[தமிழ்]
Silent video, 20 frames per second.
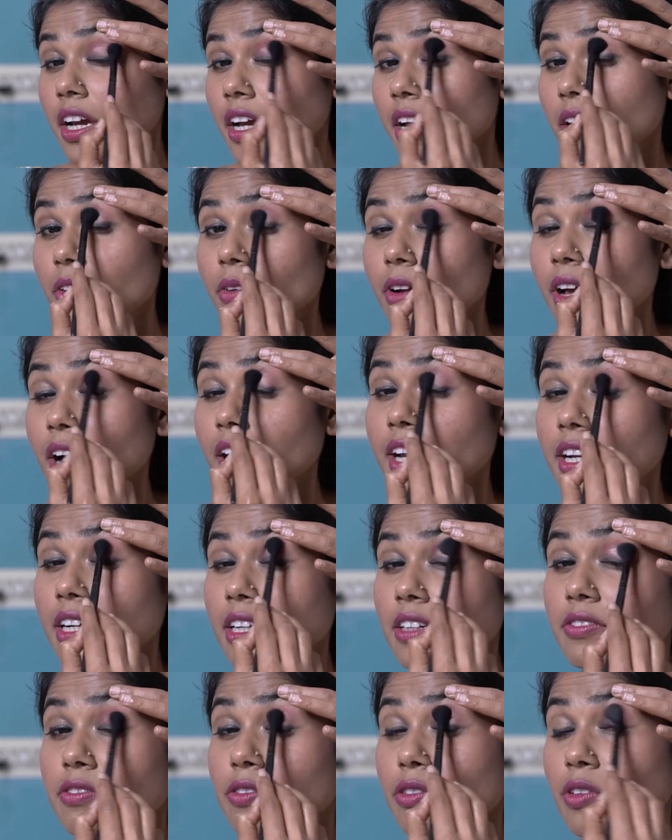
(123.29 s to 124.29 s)
என்னோடய
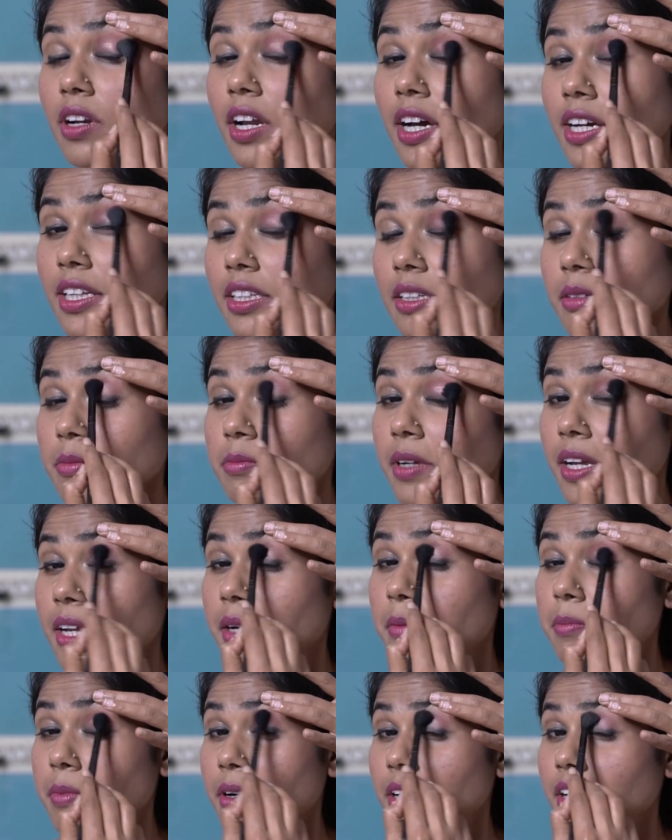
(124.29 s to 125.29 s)
ஐலட் ஃபுல்லாக இதை
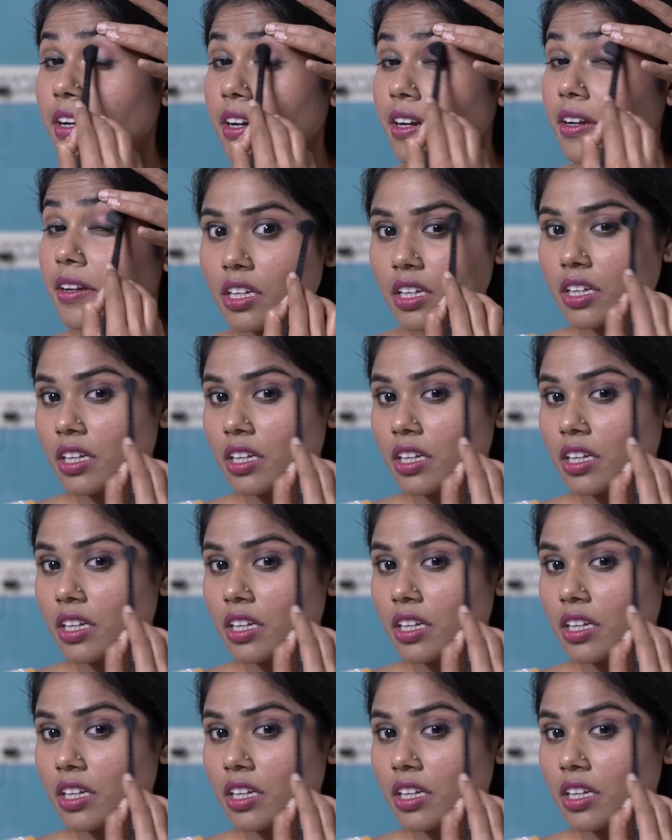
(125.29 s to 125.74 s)
பிளெண்ட் பண்ணுறேன்